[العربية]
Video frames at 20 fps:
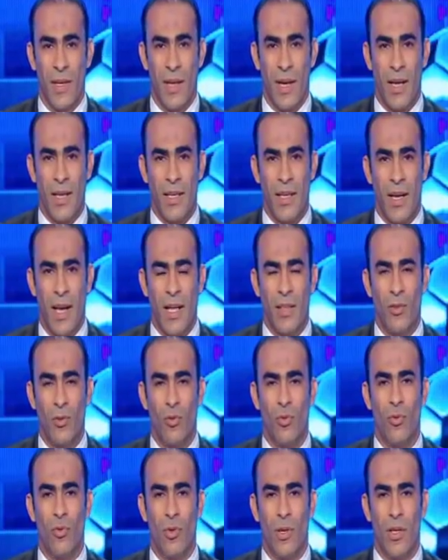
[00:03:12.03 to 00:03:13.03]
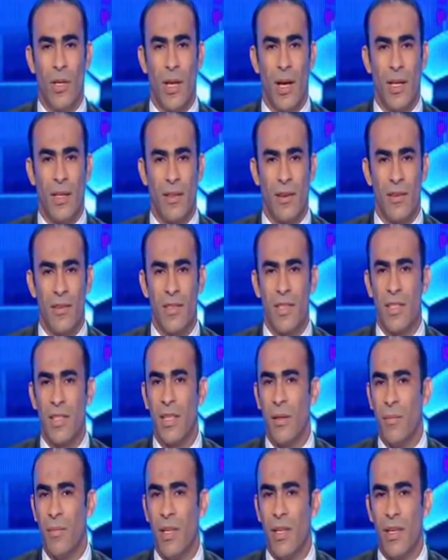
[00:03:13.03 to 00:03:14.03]
يعني عنده يعني رصيد
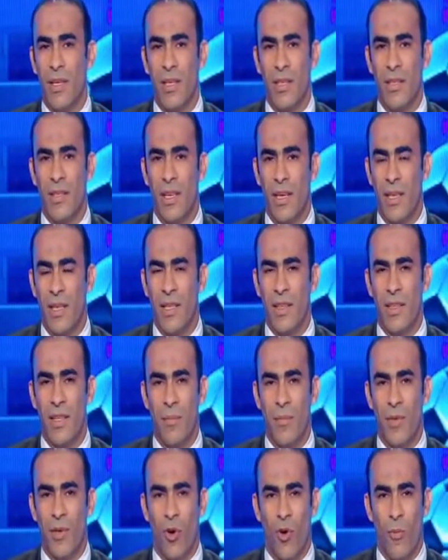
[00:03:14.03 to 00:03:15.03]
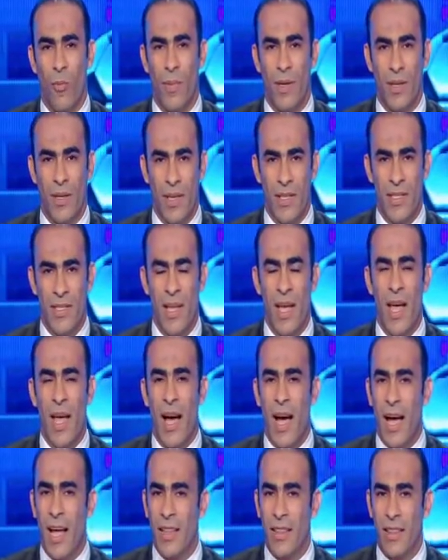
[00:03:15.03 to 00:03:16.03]
كبير جدا جدا من حب الناس
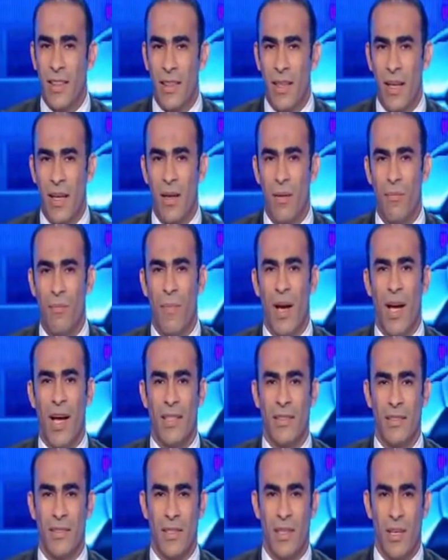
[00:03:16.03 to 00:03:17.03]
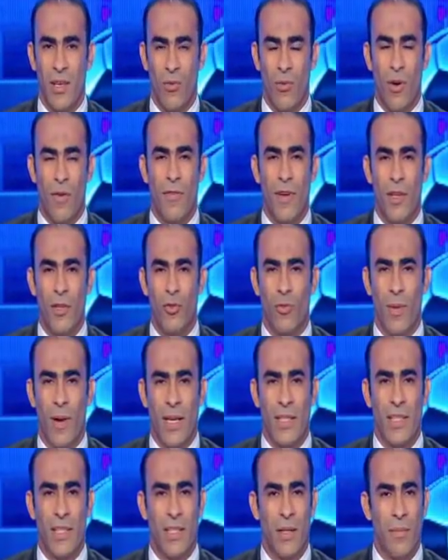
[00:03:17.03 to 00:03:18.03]
حتى بعد وفاته
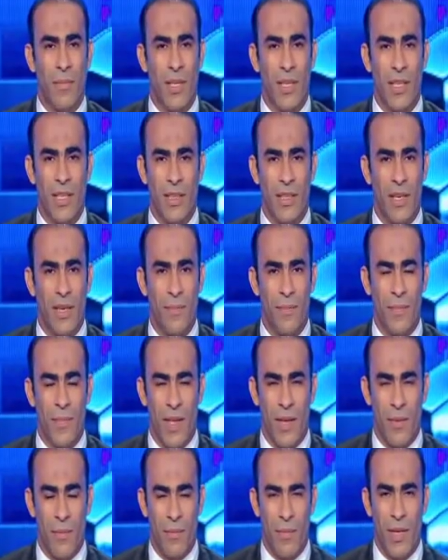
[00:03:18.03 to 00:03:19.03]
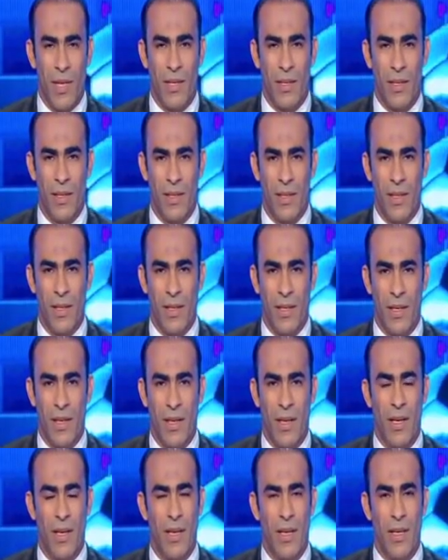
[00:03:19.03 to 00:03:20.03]
بعدد كبير جدا من
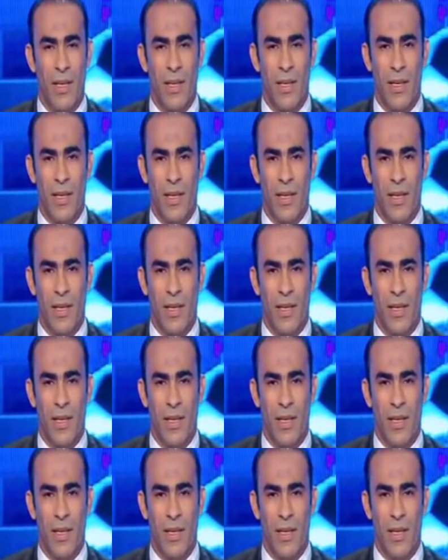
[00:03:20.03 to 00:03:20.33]
آه،